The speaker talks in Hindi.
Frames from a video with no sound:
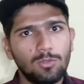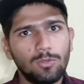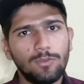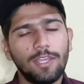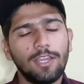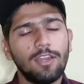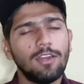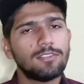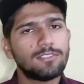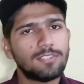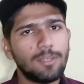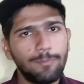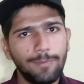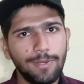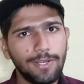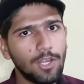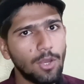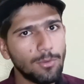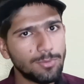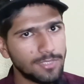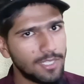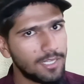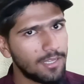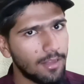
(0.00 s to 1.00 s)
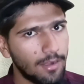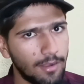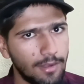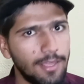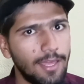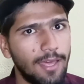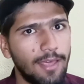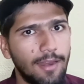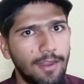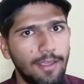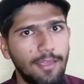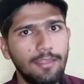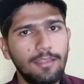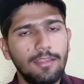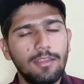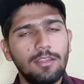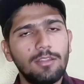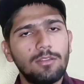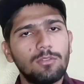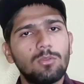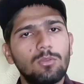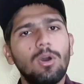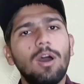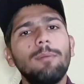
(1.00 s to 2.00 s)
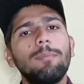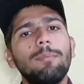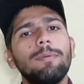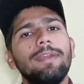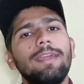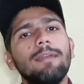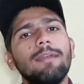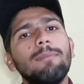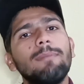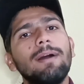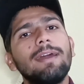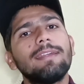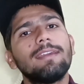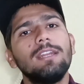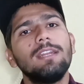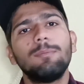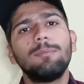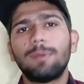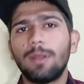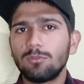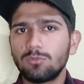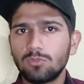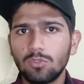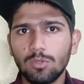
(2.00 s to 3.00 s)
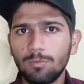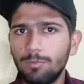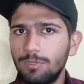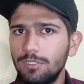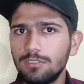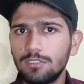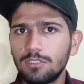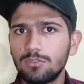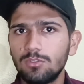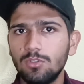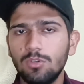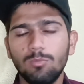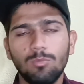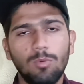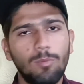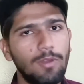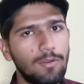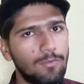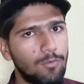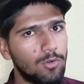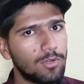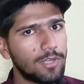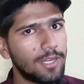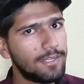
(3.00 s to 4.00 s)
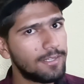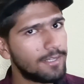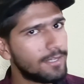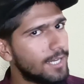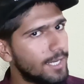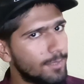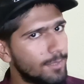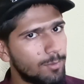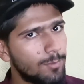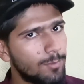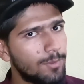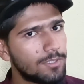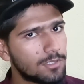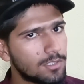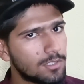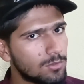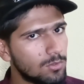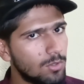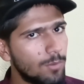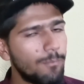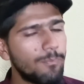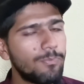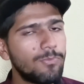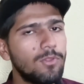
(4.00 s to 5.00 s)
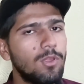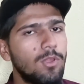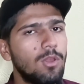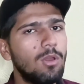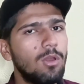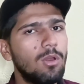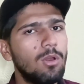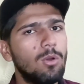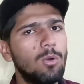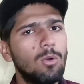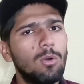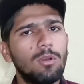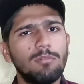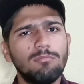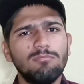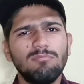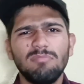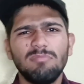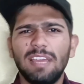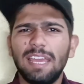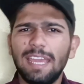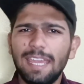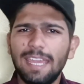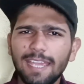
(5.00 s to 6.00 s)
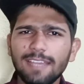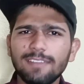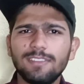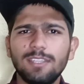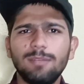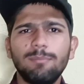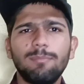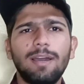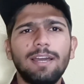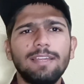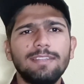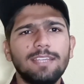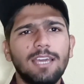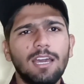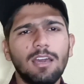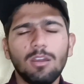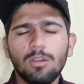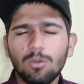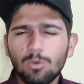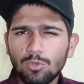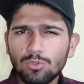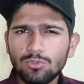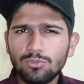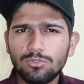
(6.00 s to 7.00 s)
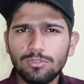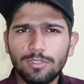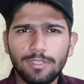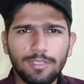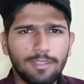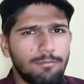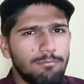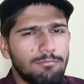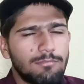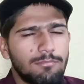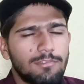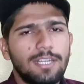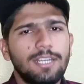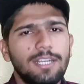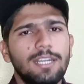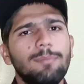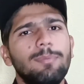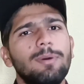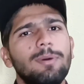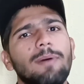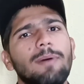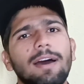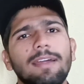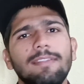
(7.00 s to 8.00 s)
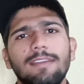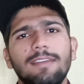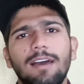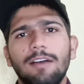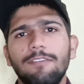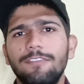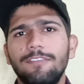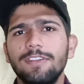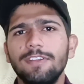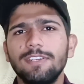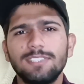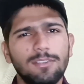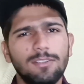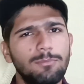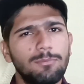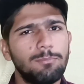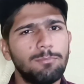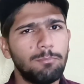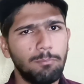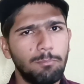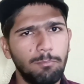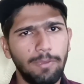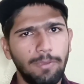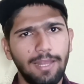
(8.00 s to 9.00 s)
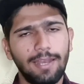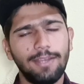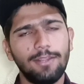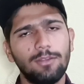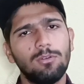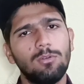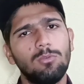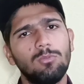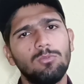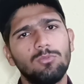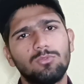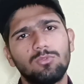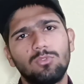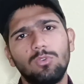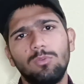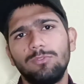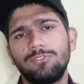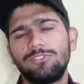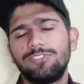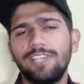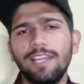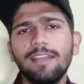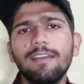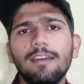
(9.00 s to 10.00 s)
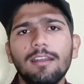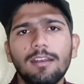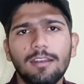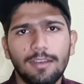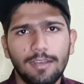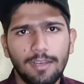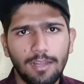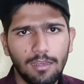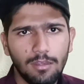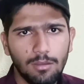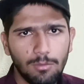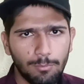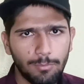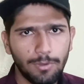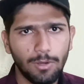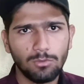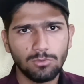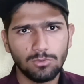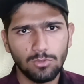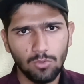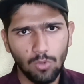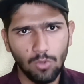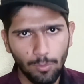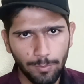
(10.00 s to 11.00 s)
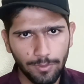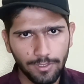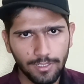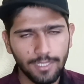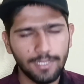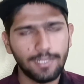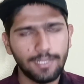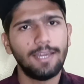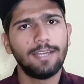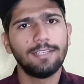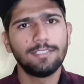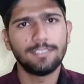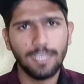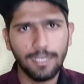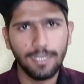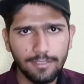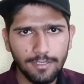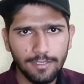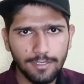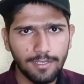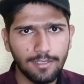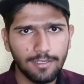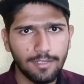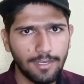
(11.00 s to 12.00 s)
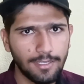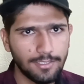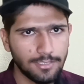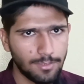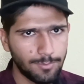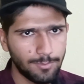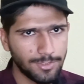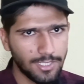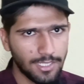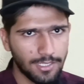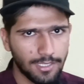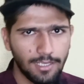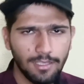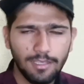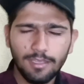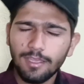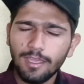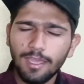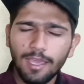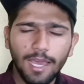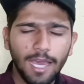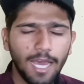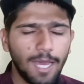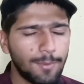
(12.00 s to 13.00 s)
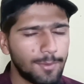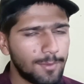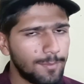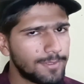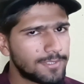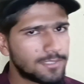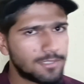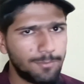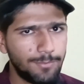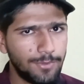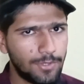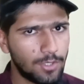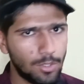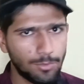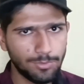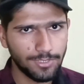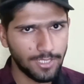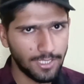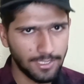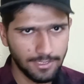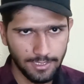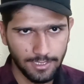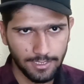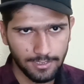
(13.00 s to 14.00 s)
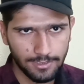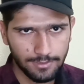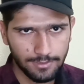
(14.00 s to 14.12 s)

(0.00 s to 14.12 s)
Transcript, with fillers: देखा सबमिट का ऑप्शन अगर नहीं आ रहा है तो आप एक बार के लिए ब्लॉग को बंद कर दो मोबाइल फोन का इंटरनेट भी बंद कर दो और एक दिन बाद या कुछ घंटे पर बाद आप फिर से मेल आई को उसको चेक कर लेना ब्राउजर को ओपन करके अच्छे इंटरनेट कनेक्शन में जाके आपके पास सबमिट का ऑप्शन आ जाएगा